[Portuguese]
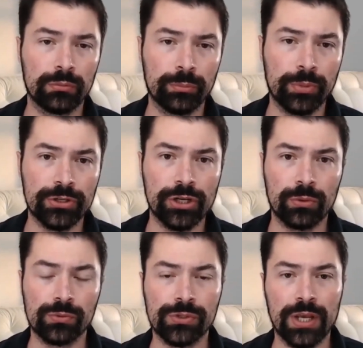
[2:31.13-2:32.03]

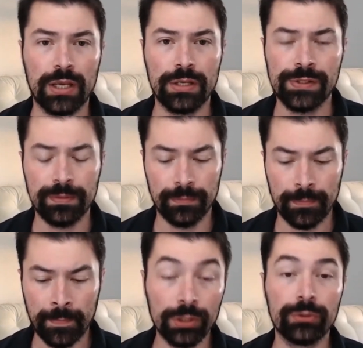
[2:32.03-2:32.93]
perdi a consciência.
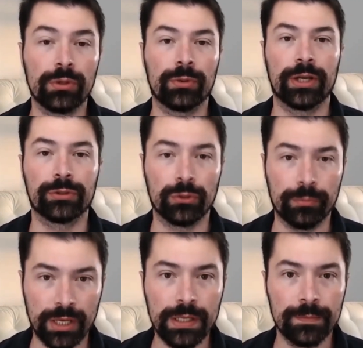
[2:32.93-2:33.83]
Quando eu
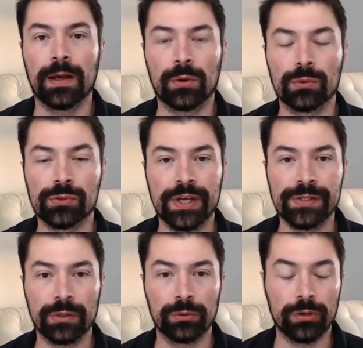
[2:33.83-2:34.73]
retomei a
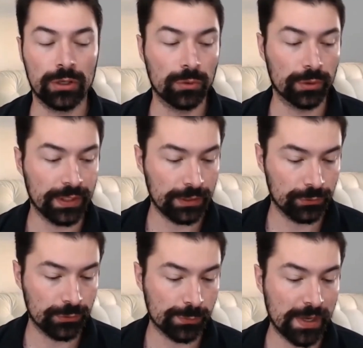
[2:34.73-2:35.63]
consciência, quando eu acordei
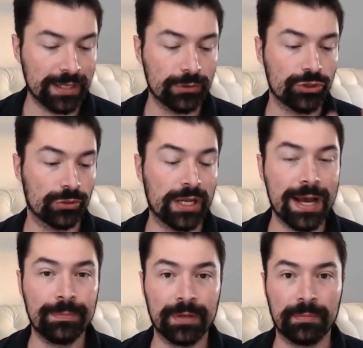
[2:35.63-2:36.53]
do desmaio, de
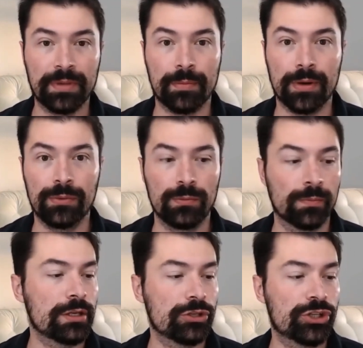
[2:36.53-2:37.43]
olhar para minha mão
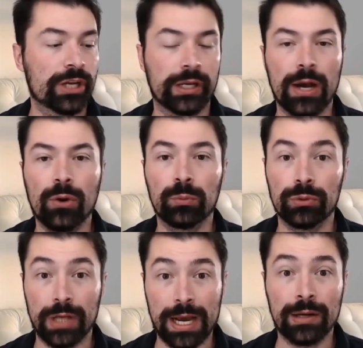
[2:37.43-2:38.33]
e enxergar o
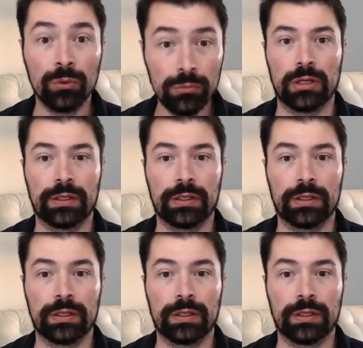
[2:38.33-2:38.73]
buraco,